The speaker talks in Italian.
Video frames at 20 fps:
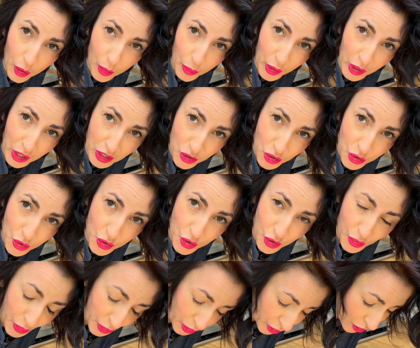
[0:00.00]
puoi aggiungere
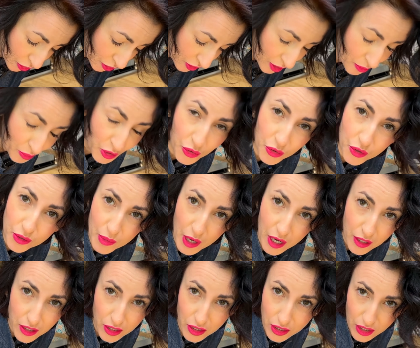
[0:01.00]
un pochino di amido di
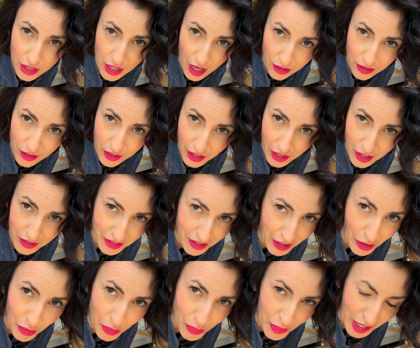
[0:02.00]
mais, gli altri
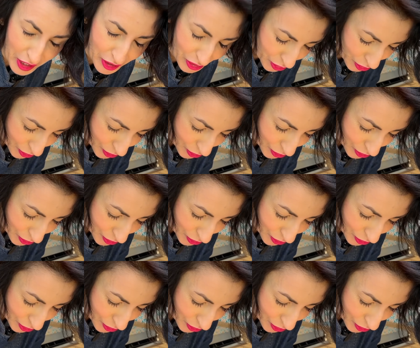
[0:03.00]
andranno meglio.